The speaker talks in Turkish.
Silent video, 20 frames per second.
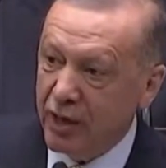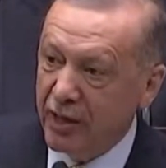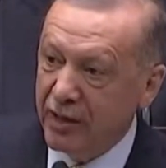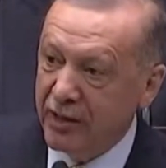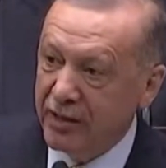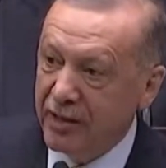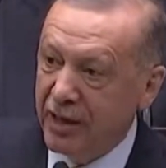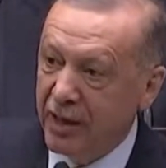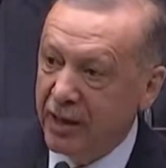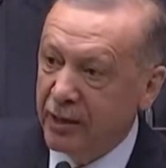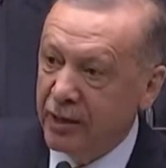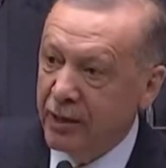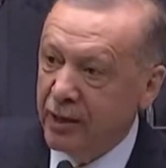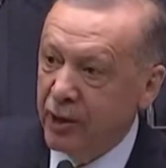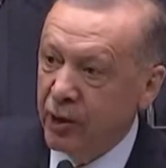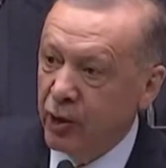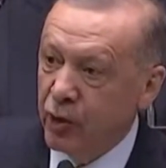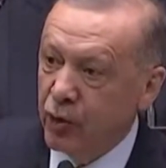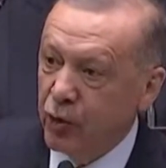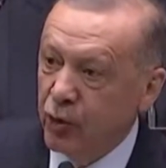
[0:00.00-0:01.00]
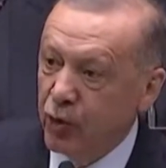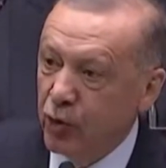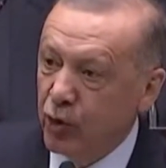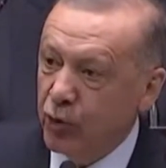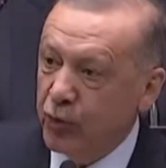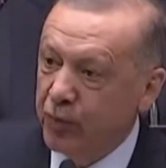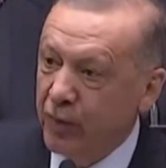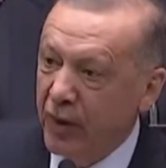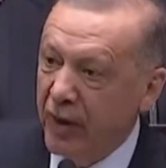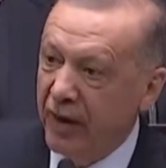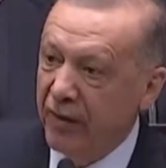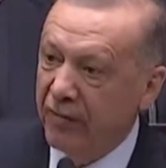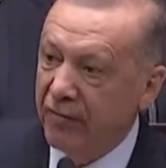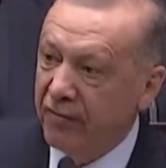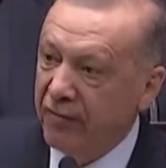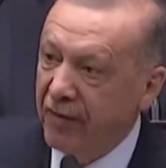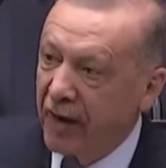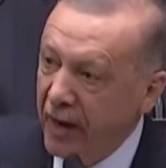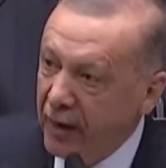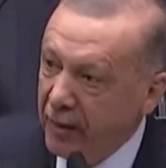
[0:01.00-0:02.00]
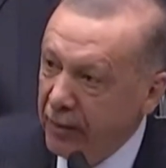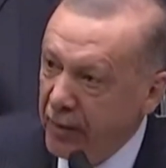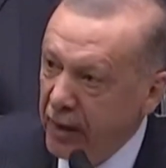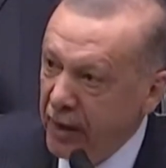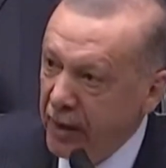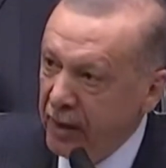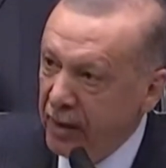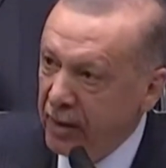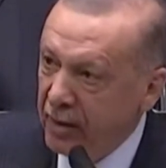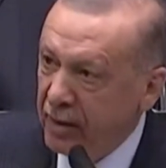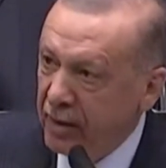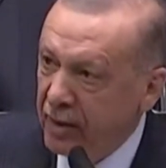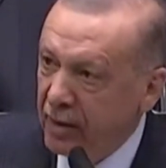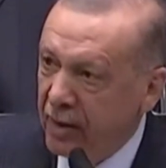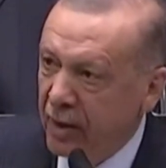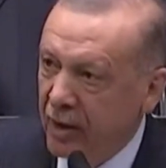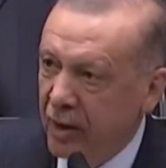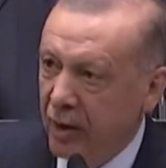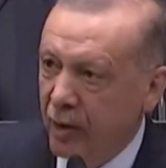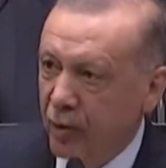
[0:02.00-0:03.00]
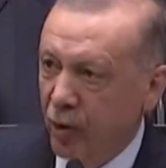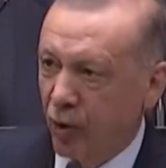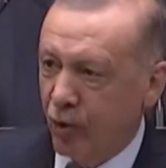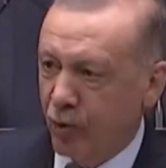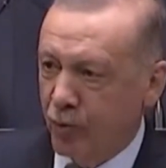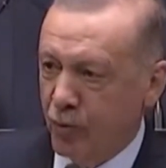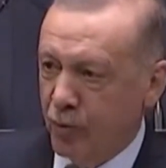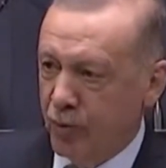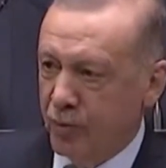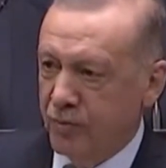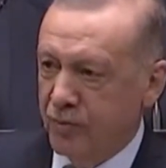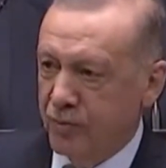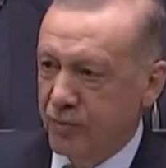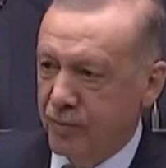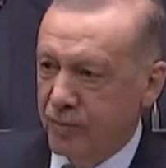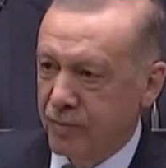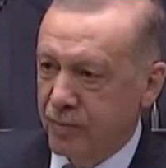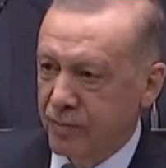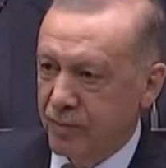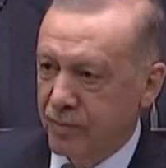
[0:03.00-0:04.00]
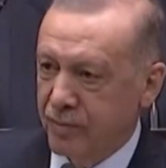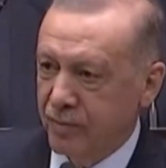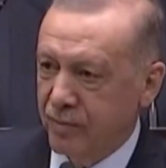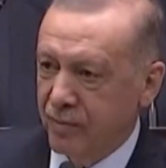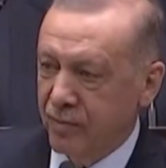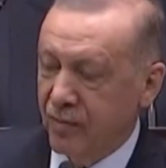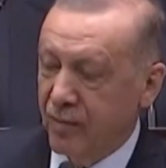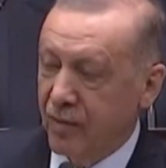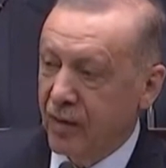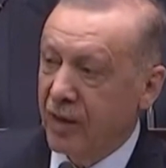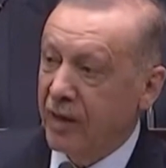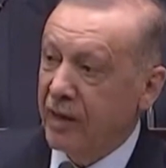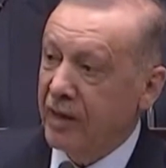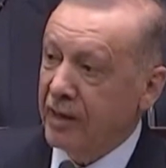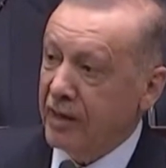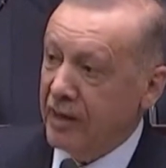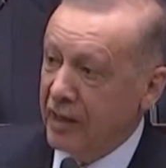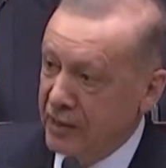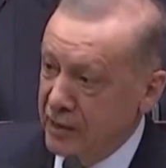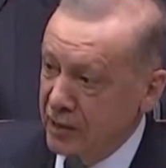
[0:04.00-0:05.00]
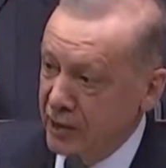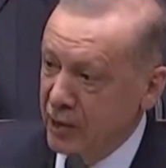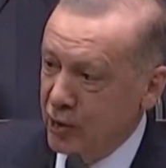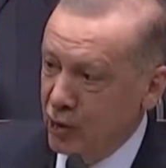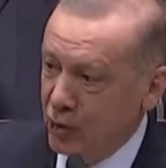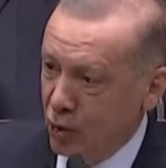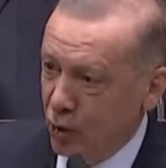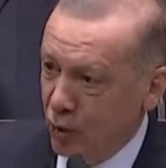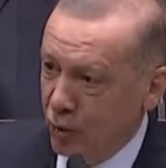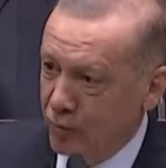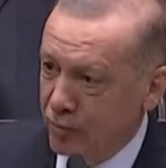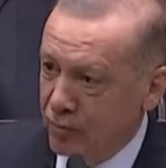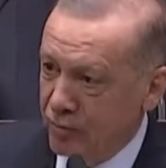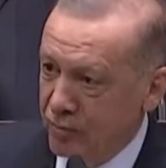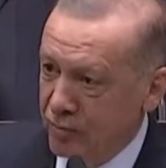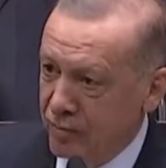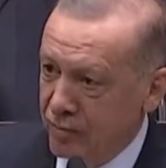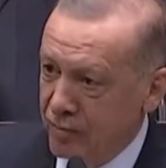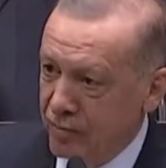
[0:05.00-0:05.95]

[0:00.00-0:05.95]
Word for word: üzerinden yürütmeye var mı yok mu? Yedinci soru.